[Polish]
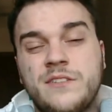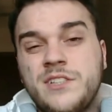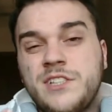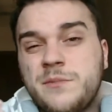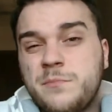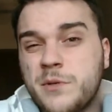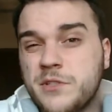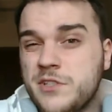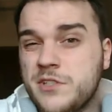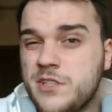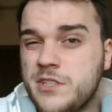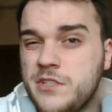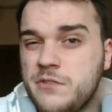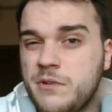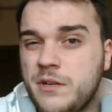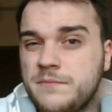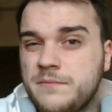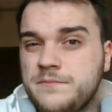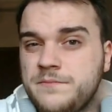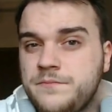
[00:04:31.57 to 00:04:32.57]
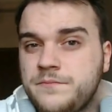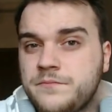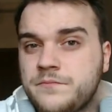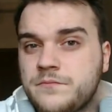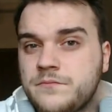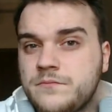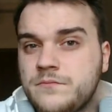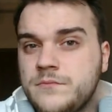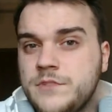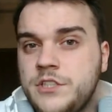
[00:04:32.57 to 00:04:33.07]
Więc po co na siłę?
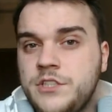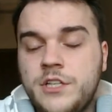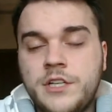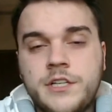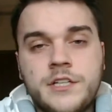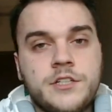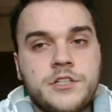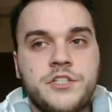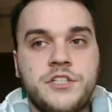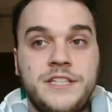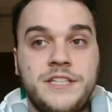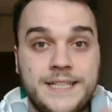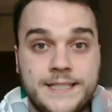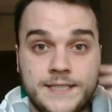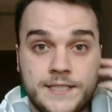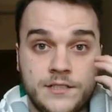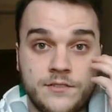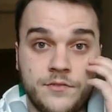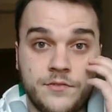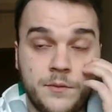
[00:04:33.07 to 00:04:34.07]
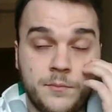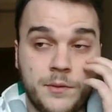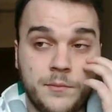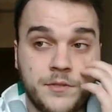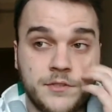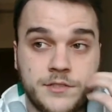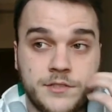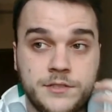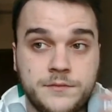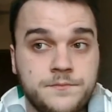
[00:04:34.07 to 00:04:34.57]
Jeżeli ktoś nie chce Twojej
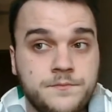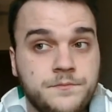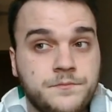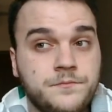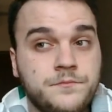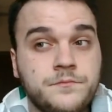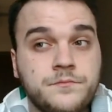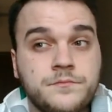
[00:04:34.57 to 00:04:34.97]
pomocy,